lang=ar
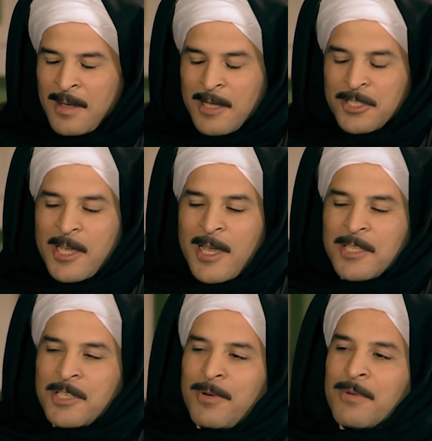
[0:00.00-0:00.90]
اشياء
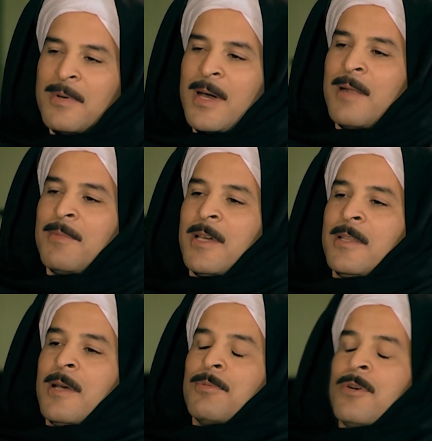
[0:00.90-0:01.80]
اجيب عمال من
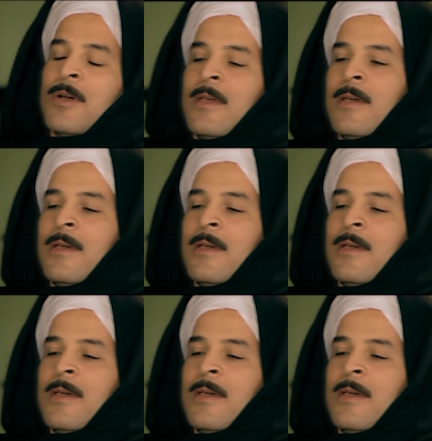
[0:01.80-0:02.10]
عند ابوي